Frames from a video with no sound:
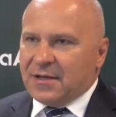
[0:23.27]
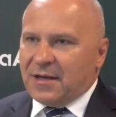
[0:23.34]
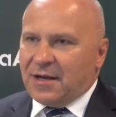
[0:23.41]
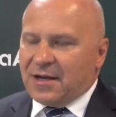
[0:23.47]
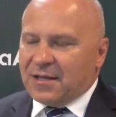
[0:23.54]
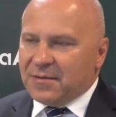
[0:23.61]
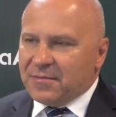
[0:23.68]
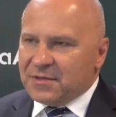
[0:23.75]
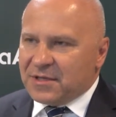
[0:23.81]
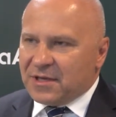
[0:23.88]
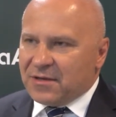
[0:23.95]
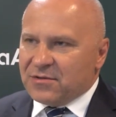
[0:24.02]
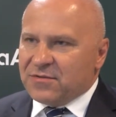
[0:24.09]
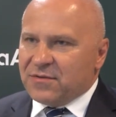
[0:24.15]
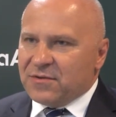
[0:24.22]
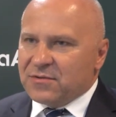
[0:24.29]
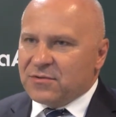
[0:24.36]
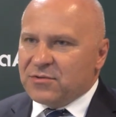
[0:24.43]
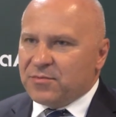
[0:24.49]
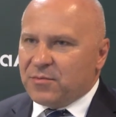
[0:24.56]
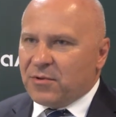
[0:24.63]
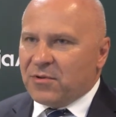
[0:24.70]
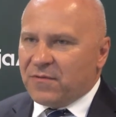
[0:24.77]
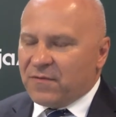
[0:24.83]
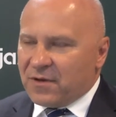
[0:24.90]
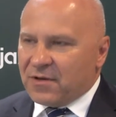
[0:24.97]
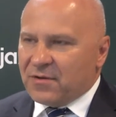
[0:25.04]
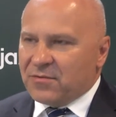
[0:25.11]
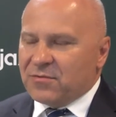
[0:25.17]
Akademickiego Związku
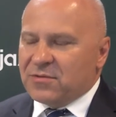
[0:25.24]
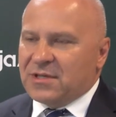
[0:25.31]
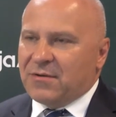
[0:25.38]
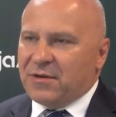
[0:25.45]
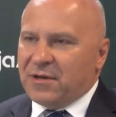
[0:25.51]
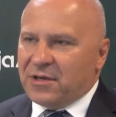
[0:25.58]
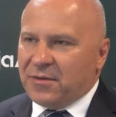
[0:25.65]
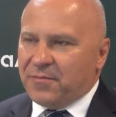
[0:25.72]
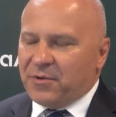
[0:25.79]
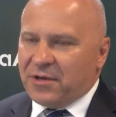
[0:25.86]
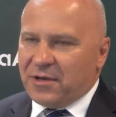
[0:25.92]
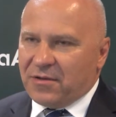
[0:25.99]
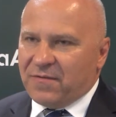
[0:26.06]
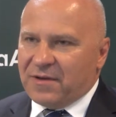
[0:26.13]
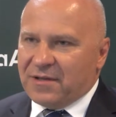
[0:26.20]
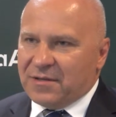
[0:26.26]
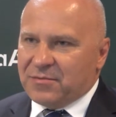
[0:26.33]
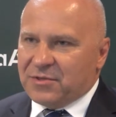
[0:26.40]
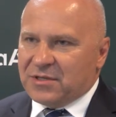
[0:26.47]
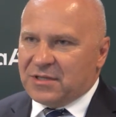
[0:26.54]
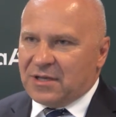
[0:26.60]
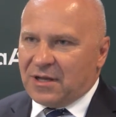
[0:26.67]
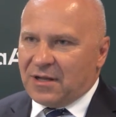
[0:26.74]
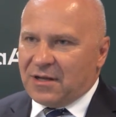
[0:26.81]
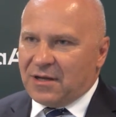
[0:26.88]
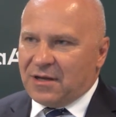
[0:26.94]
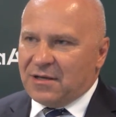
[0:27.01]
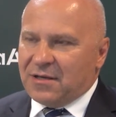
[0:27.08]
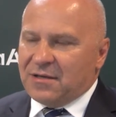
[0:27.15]
Sportowego, tu całej ekipy kierowanej przez
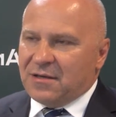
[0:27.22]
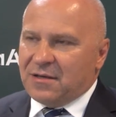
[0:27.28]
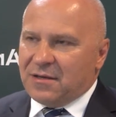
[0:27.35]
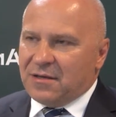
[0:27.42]
Darka i,